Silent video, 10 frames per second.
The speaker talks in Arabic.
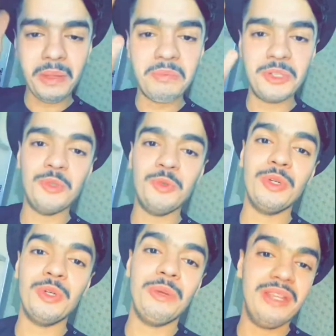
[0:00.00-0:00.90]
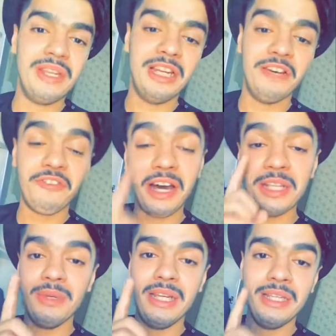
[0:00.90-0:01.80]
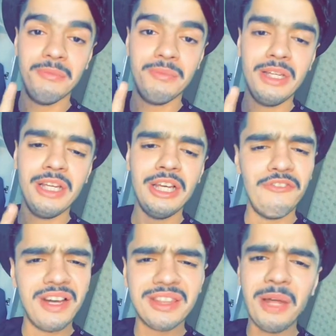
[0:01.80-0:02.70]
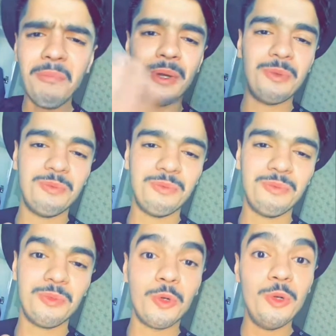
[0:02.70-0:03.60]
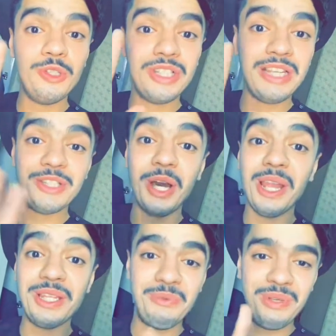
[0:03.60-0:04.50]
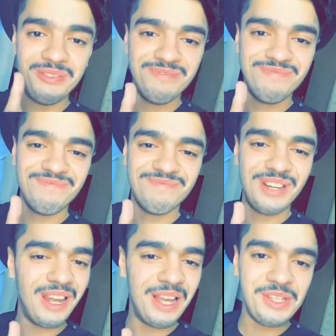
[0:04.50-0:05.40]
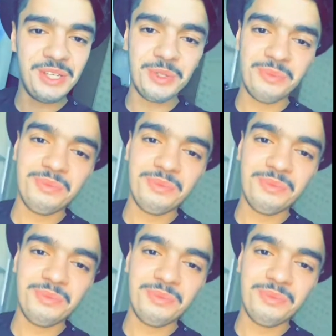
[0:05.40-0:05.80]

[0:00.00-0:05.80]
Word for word: مجنون باذن الله في قادم الايام فاطمنوا كل شيء ان شاء الله جميل الله يسعدكم